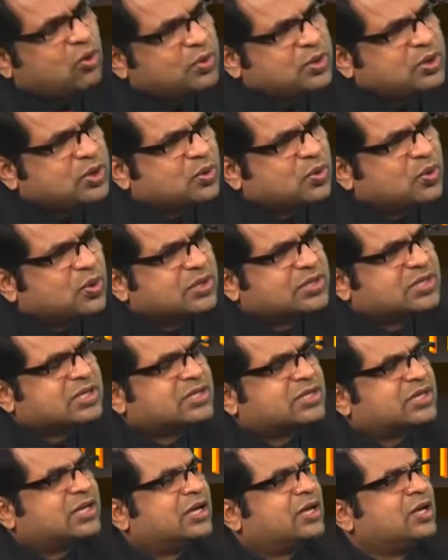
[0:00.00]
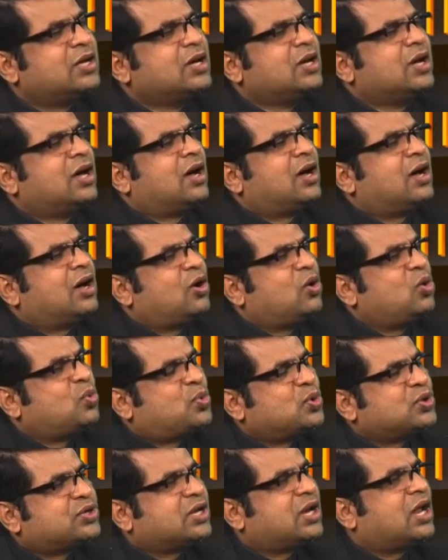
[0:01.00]
অভিযোগ রয়েছে যে
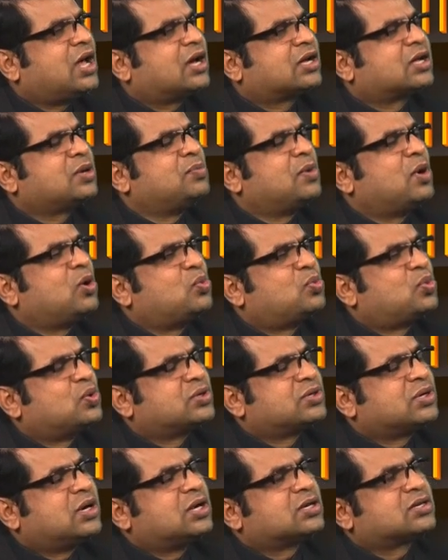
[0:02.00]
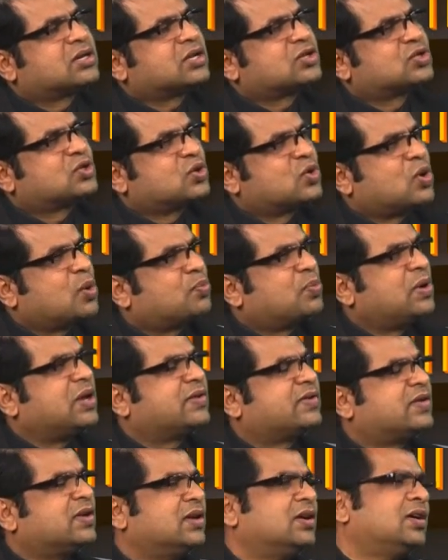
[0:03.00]
উপজেলা কিংবা উপজেলা স্বাস্থ্য
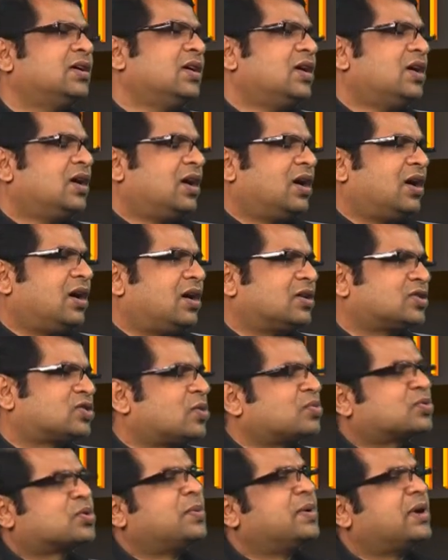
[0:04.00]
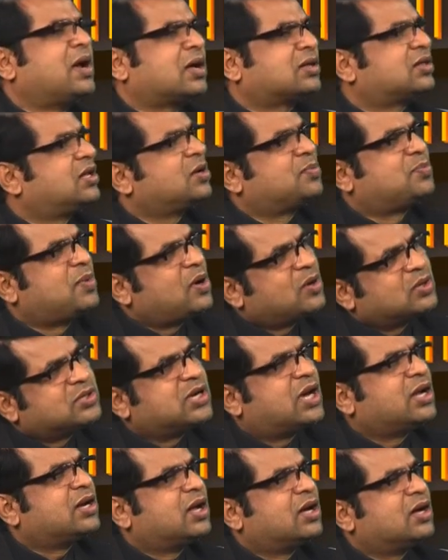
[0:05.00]
কমপ্লেক্সে সবসময় ডাক্তার পাওয়া
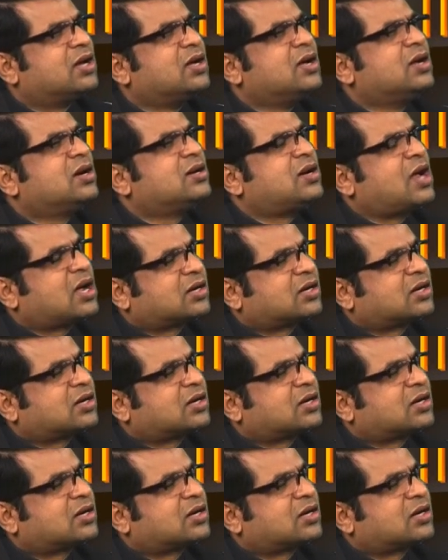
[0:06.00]
যায় না পাওয়া যায়